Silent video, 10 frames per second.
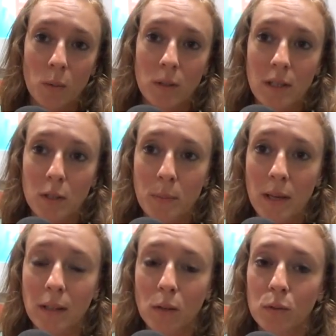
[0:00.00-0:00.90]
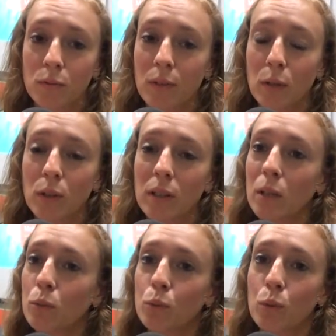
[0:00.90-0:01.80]
questi aspetti hanno valori
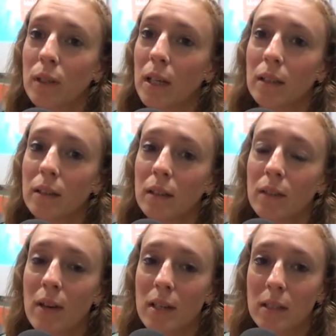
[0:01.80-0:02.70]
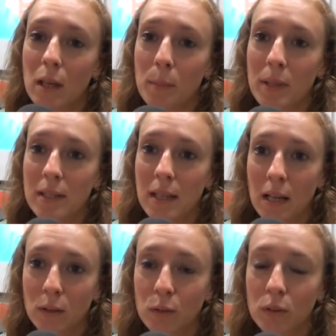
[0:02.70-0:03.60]
del tutto inediti, diversi dal
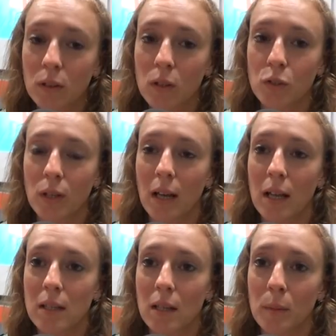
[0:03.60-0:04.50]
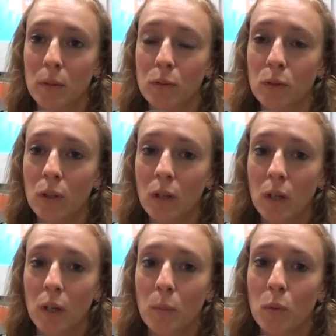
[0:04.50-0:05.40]
passato. Oggi i ragazzi amano
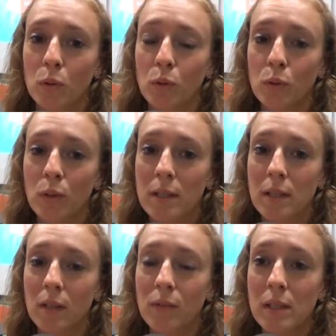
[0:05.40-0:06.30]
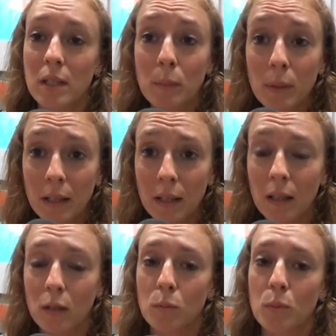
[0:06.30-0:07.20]
molto essere visibili,
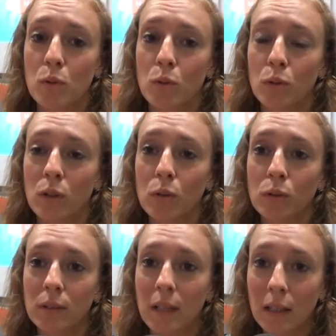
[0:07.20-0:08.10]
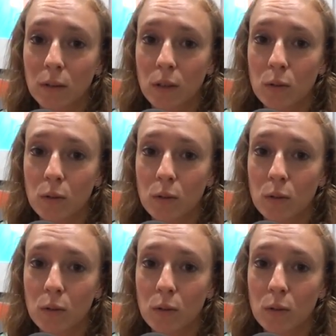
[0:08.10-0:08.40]
hanno bisogno di contatti